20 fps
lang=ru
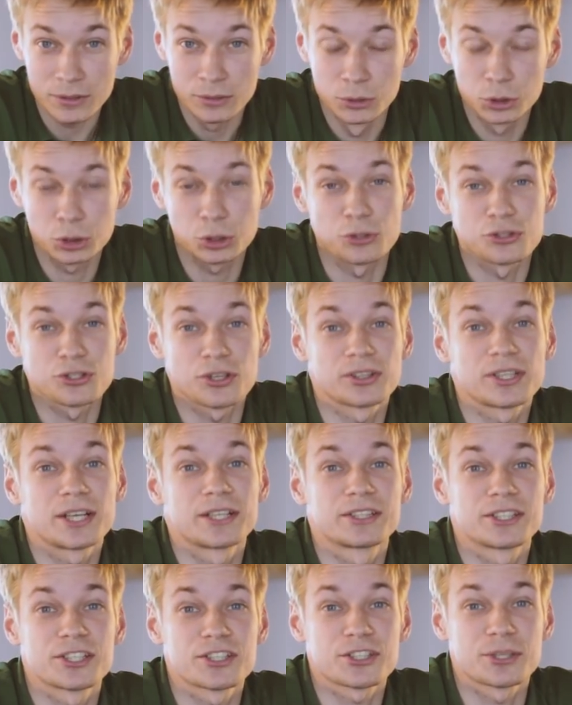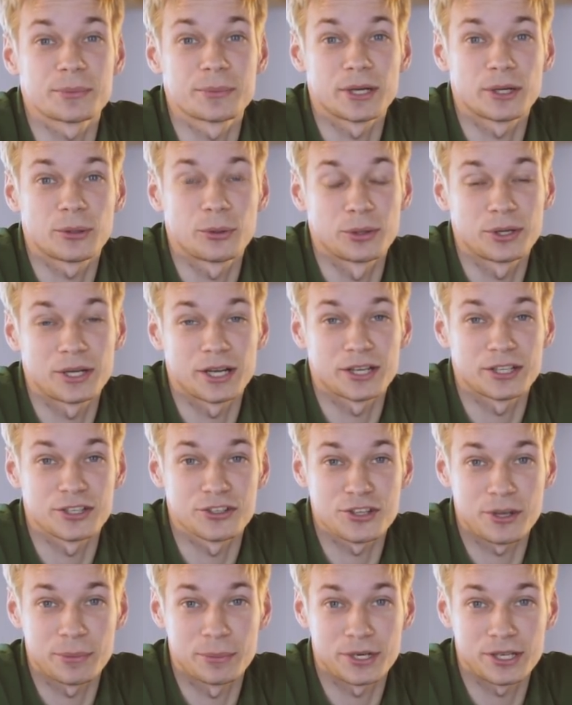Ну что, с онлайн-тестом я кое-как
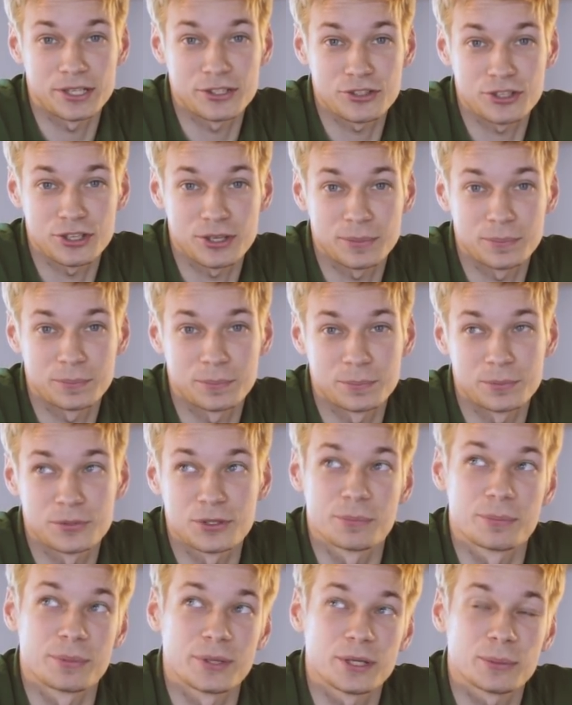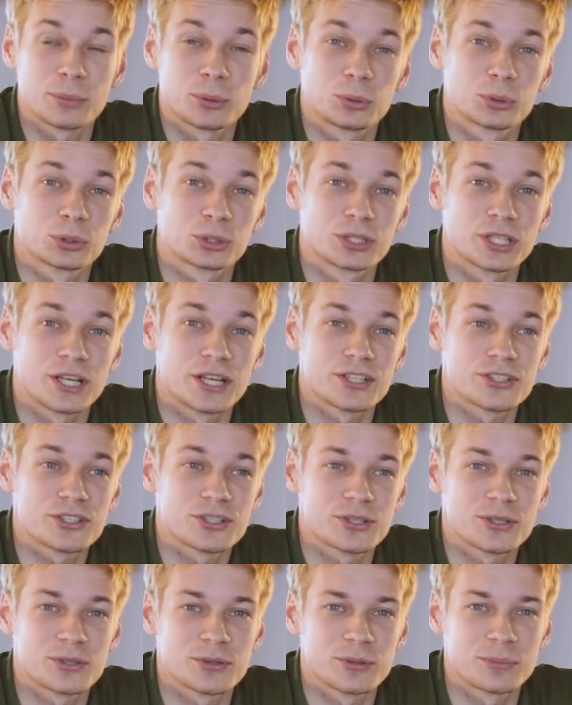разобрался. Теперь буду
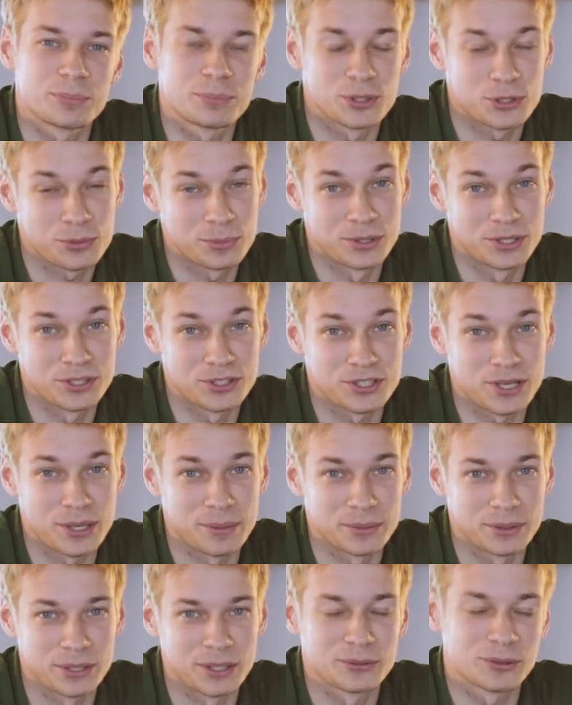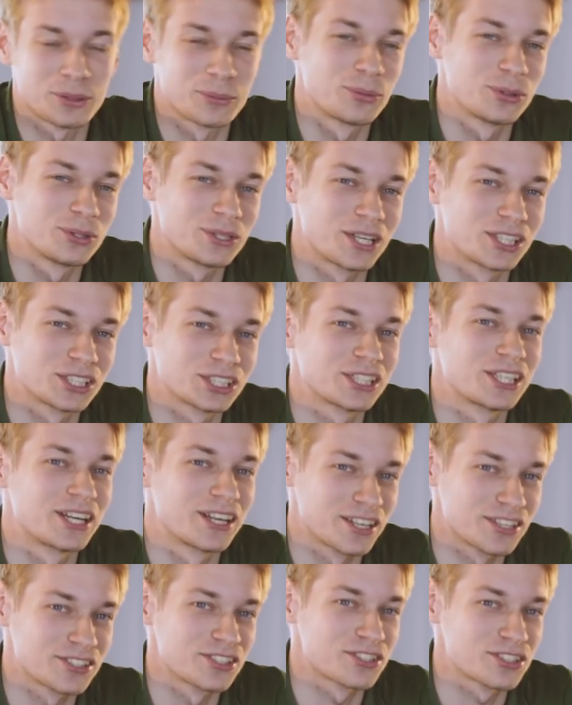ждать э, письменный экзамен, который будет, конечно,
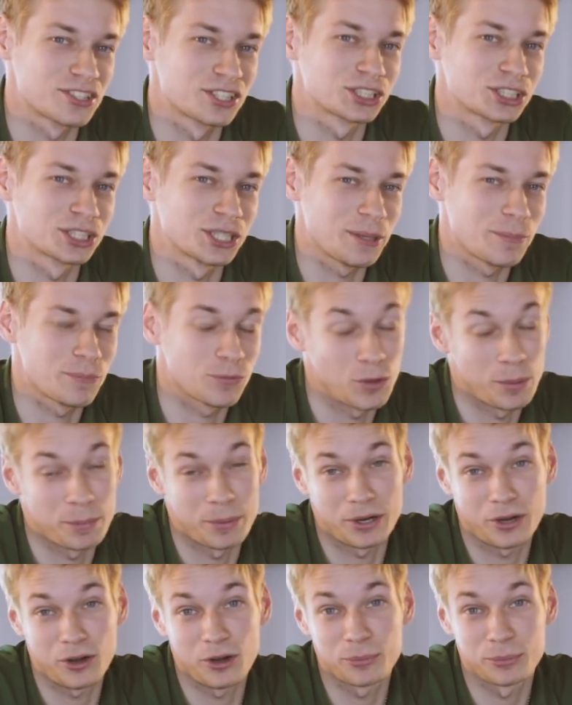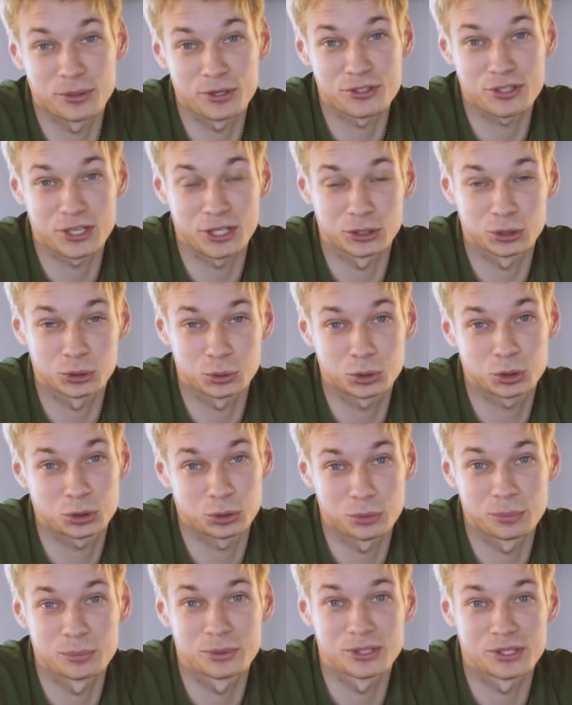гораздо сложнее. Ну а пока я вам расскажу,
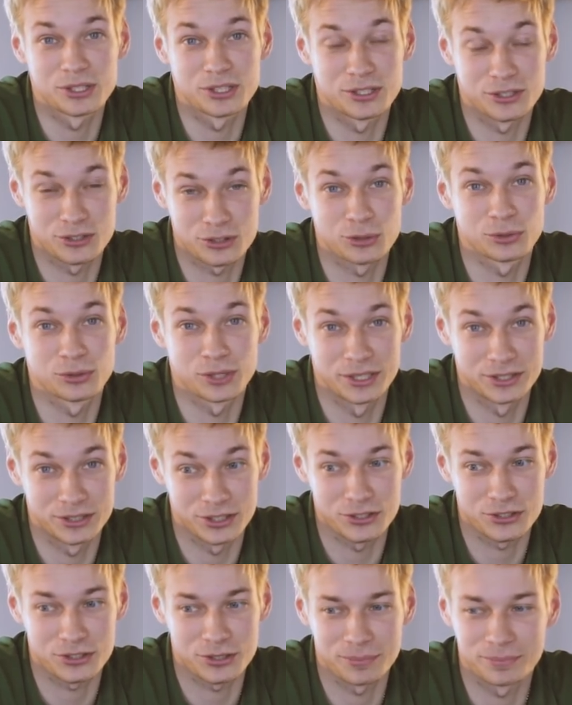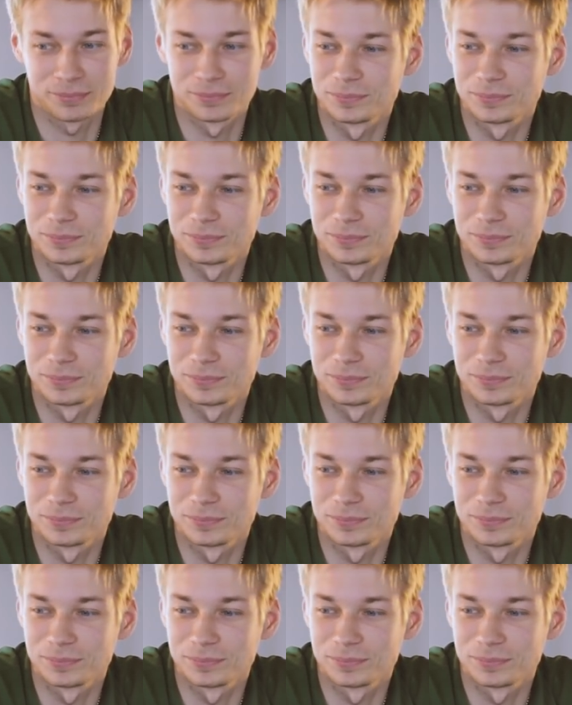что было с онлайн-тестом.